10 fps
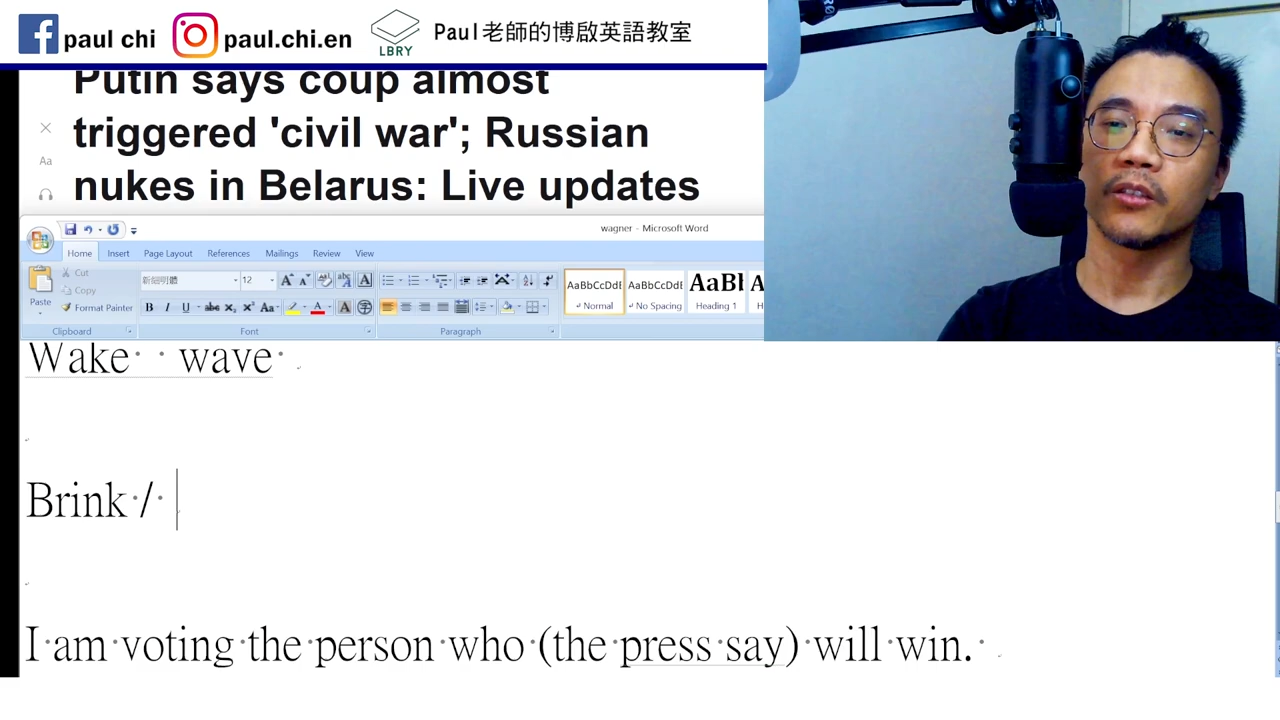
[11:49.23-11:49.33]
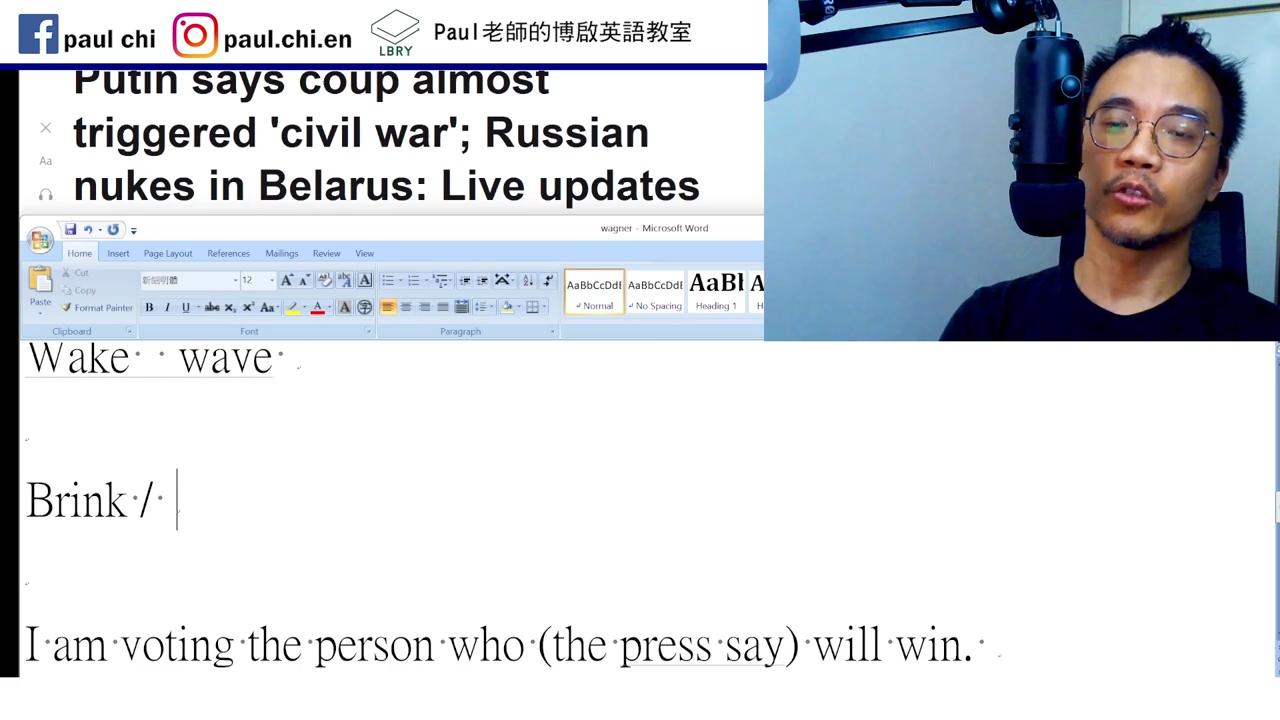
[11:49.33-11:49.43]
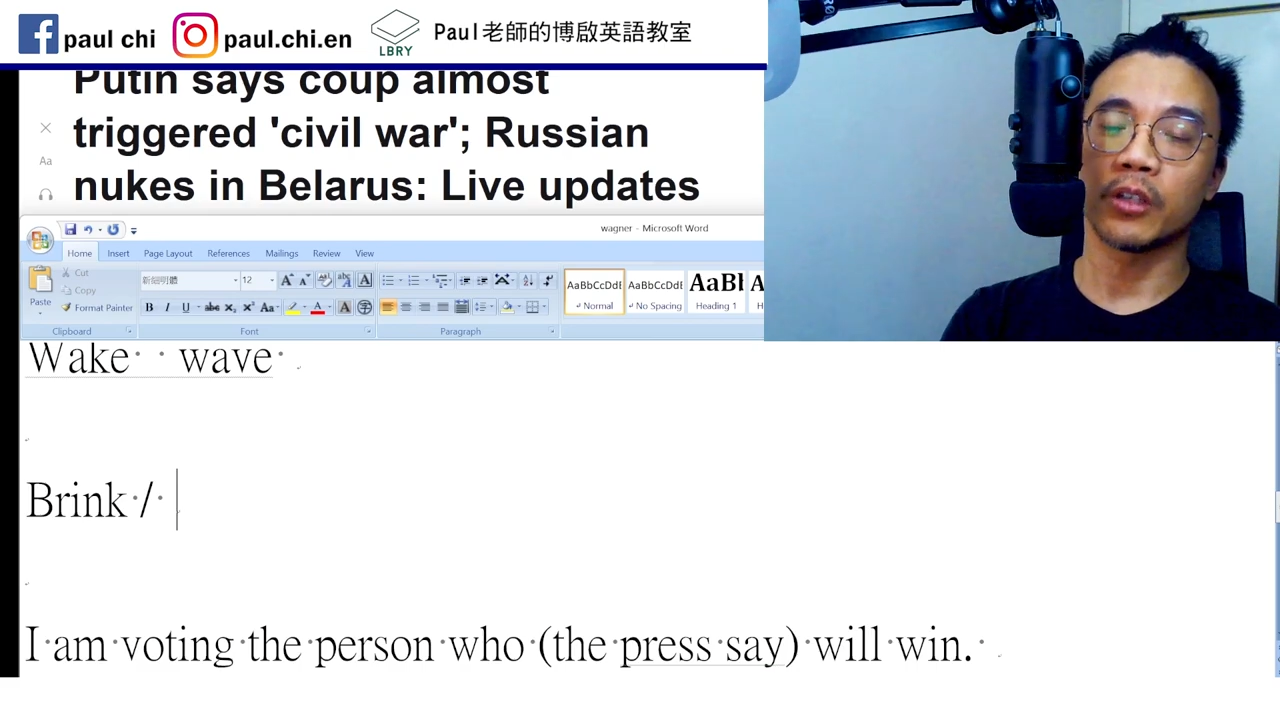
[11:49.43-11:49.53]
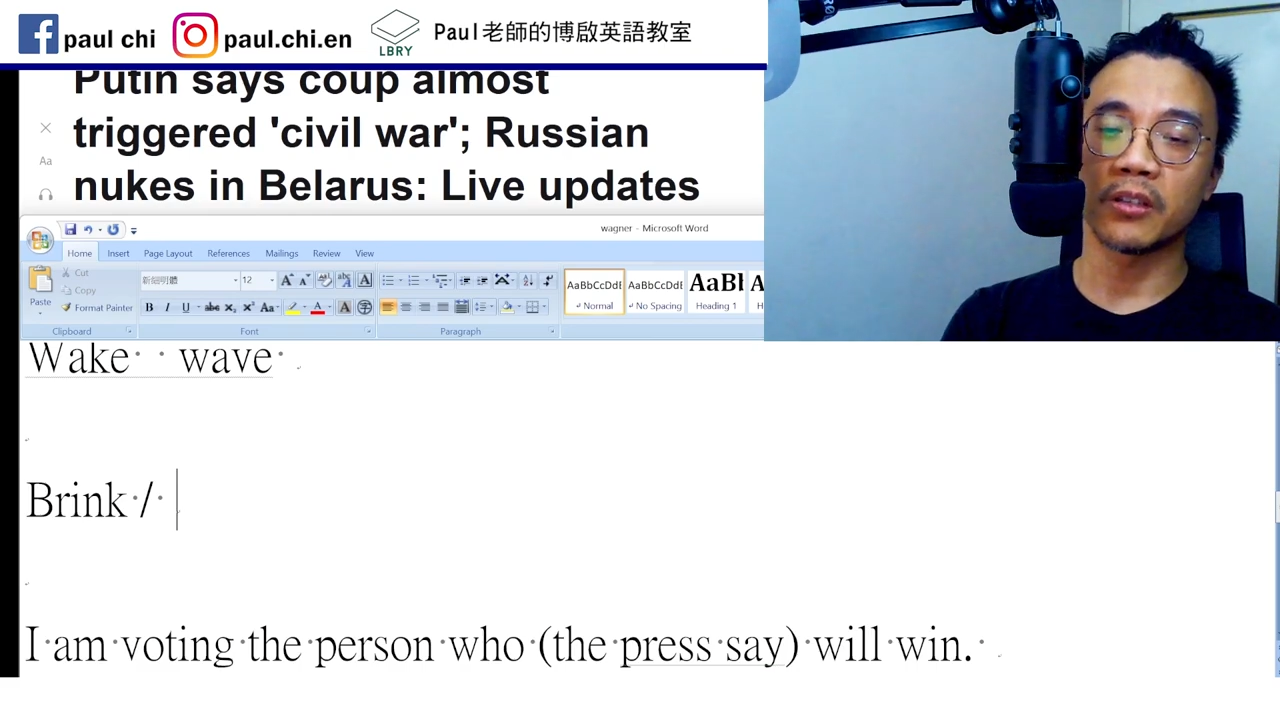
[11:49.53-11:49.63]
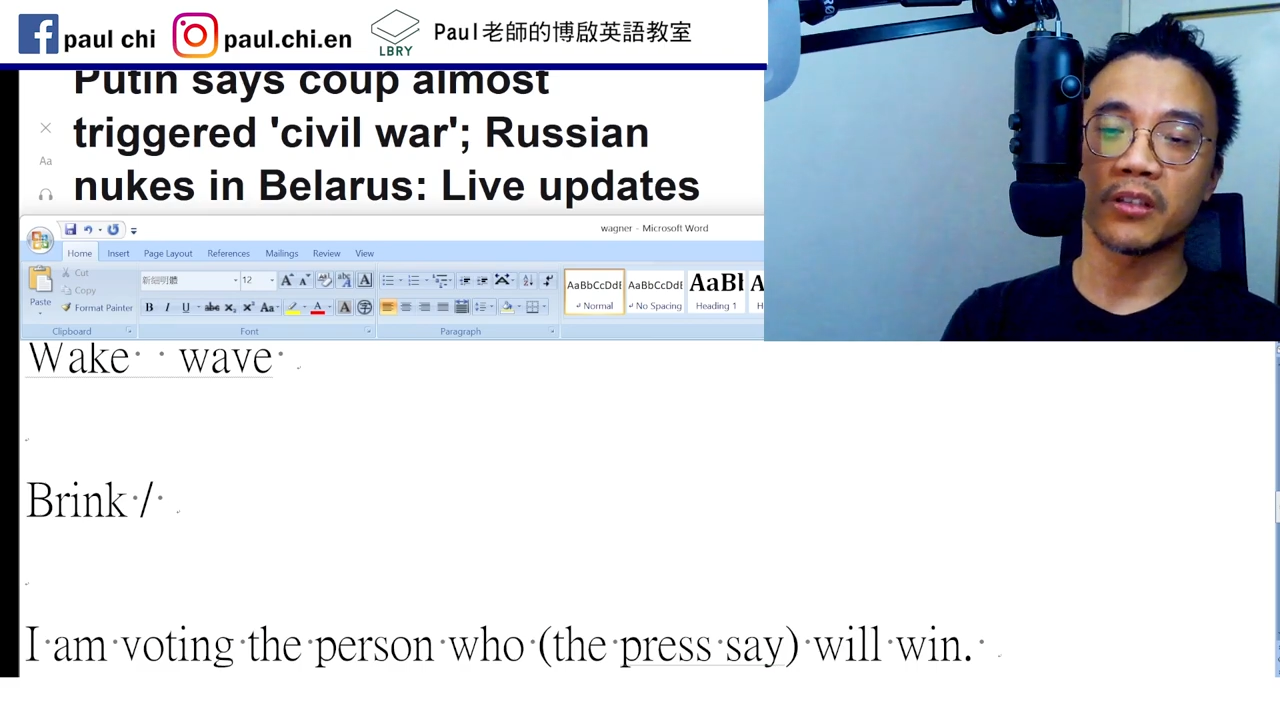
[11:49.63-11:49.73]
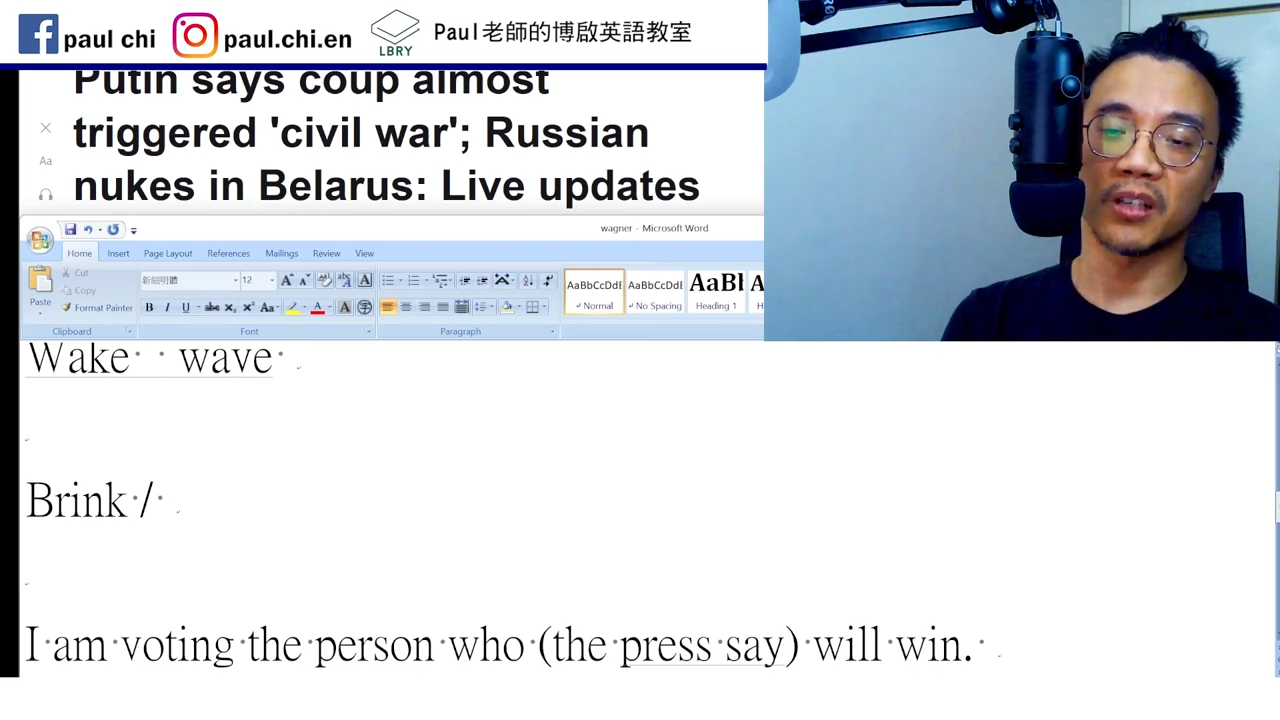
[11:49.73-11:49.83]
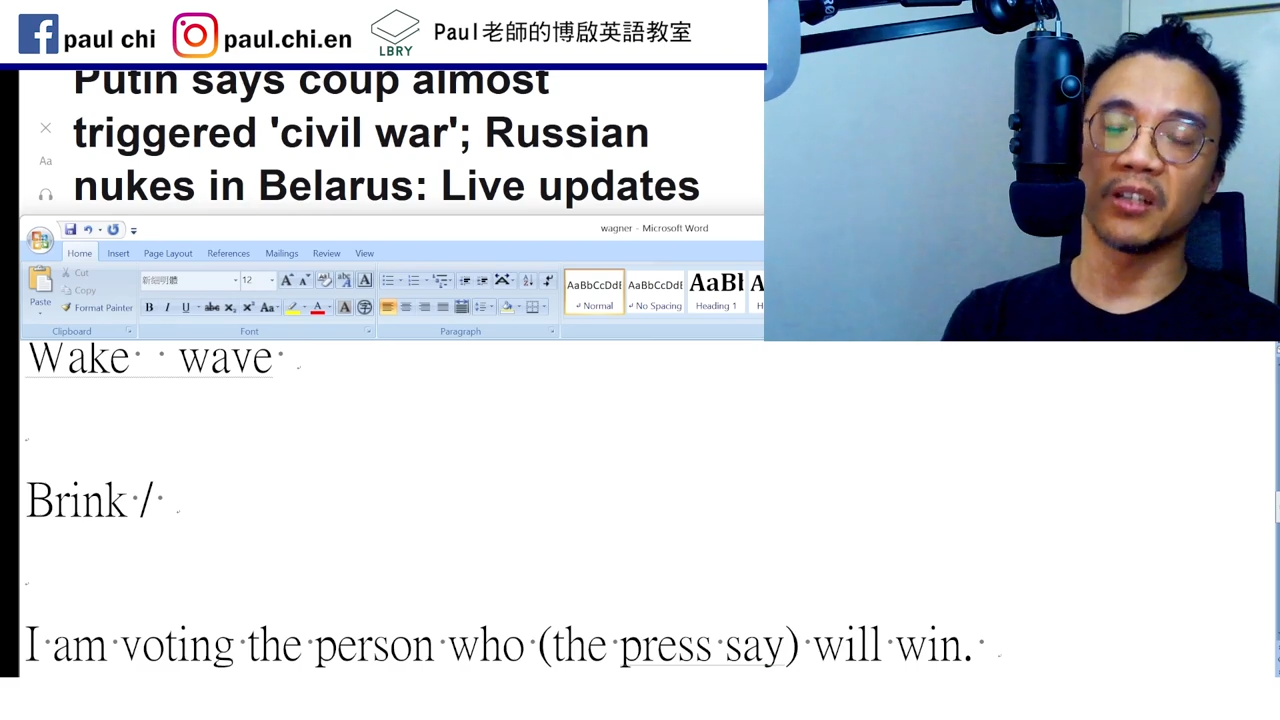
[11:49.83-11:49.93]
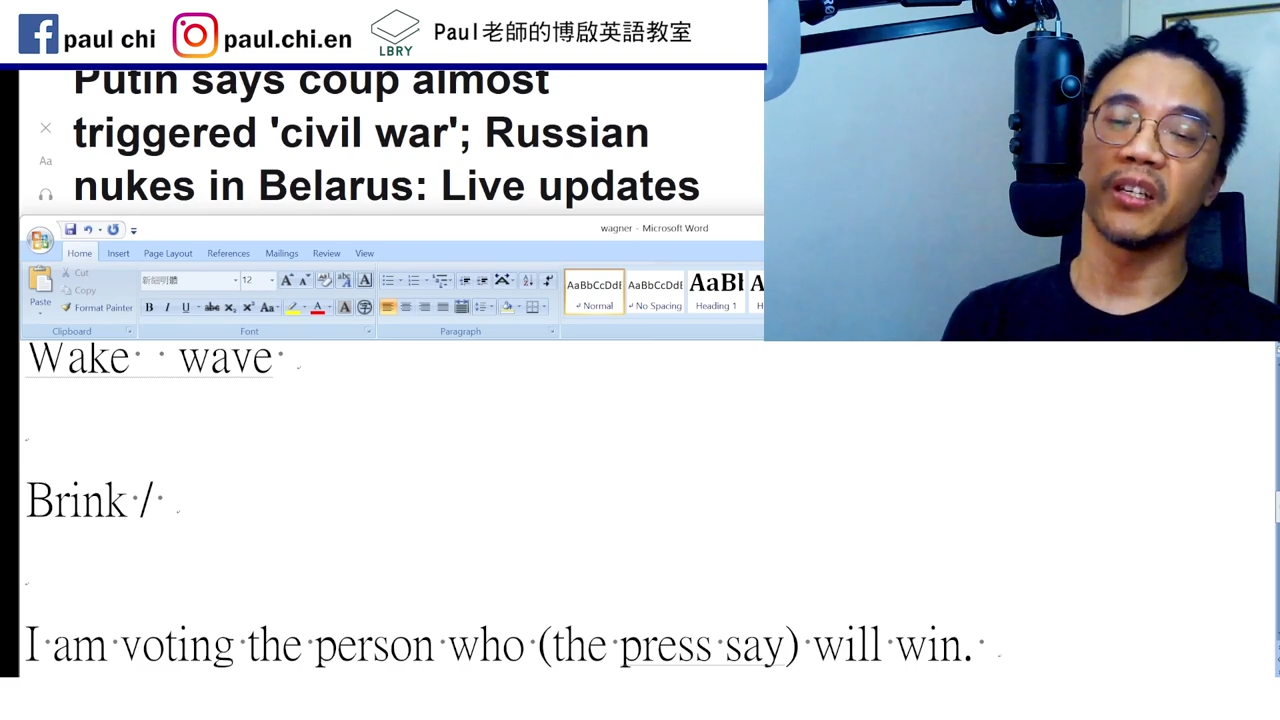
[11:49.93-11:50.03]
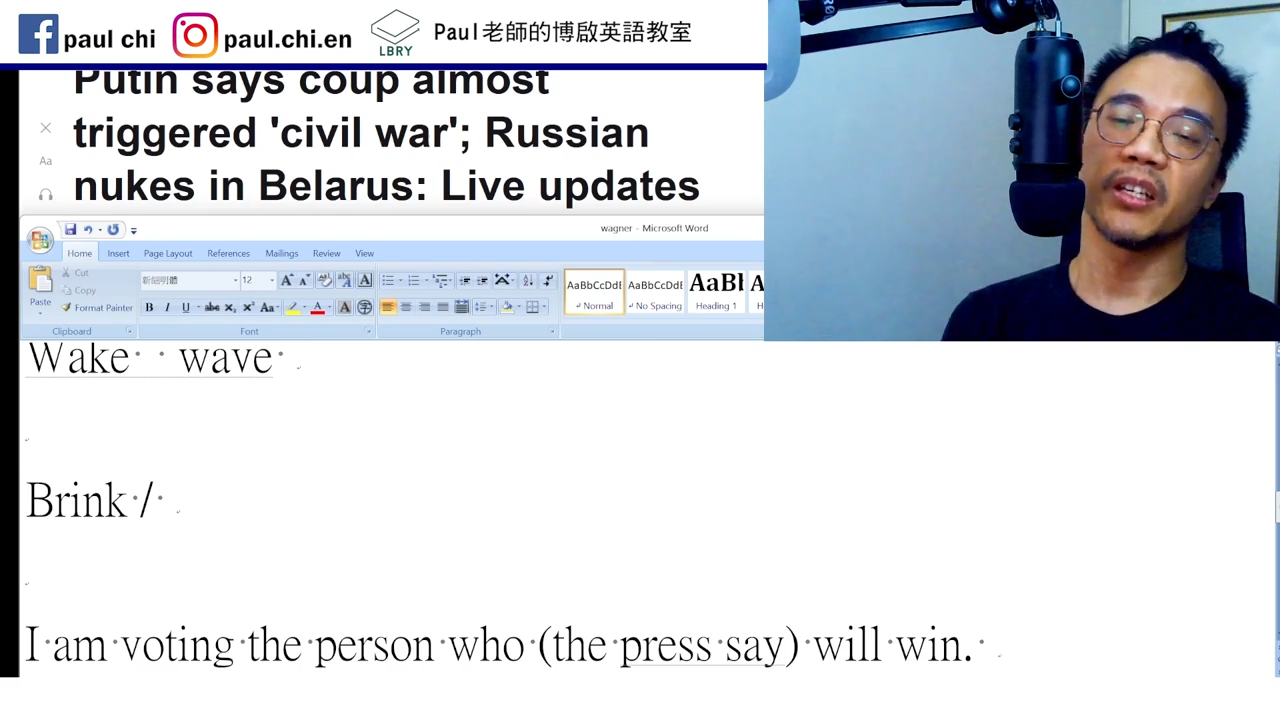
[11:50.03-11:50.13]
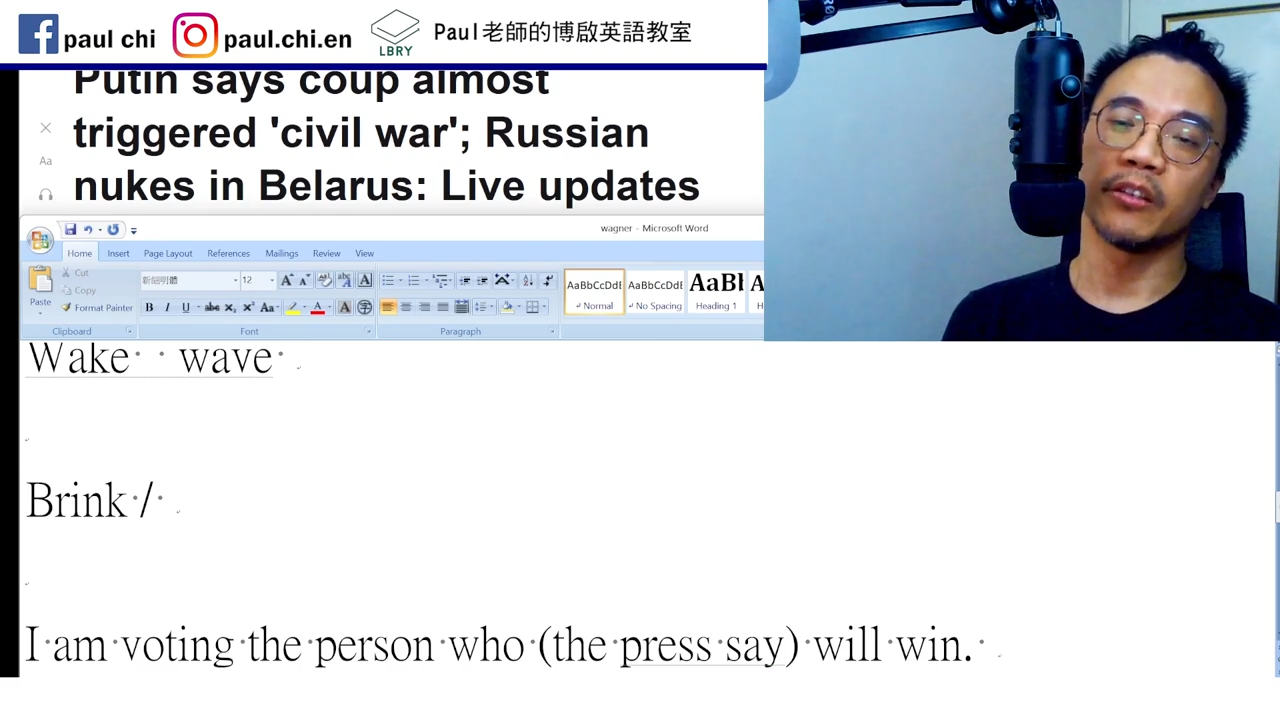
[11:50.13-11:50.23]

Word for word: 算是整理，